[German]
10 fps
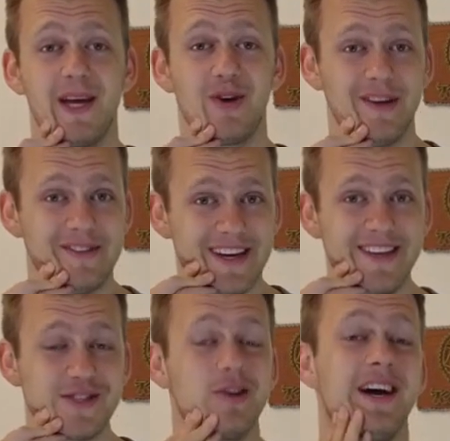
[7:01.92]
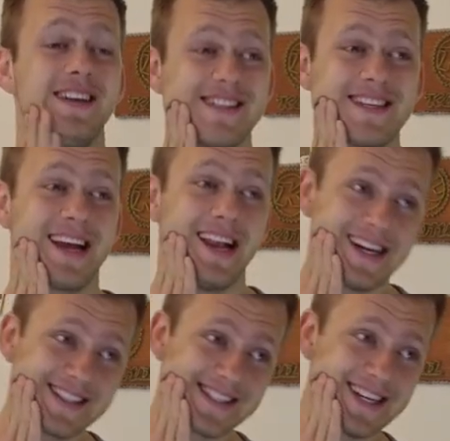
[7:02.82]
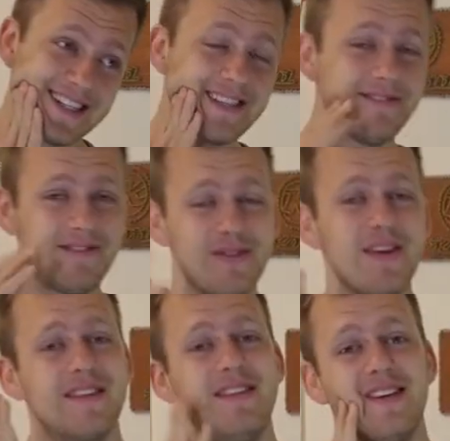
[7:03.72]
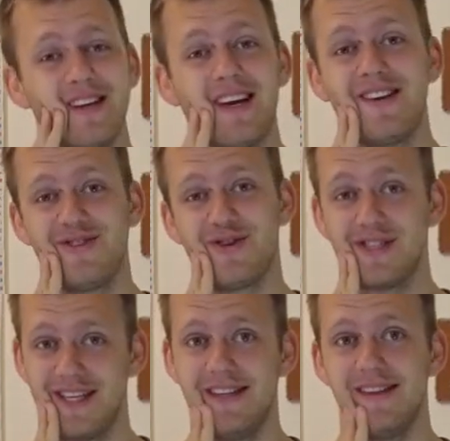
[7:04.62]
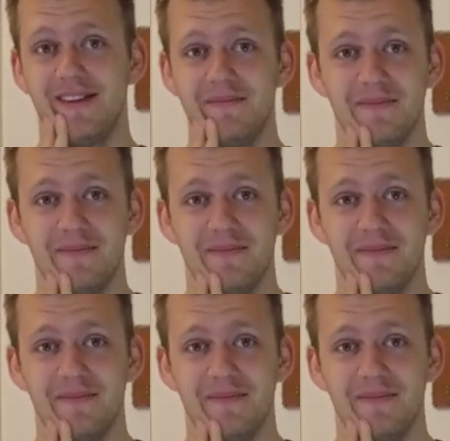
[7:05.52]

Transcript: Priorität soll alles geklärt sein. Wir werden ja gleich noch sehen.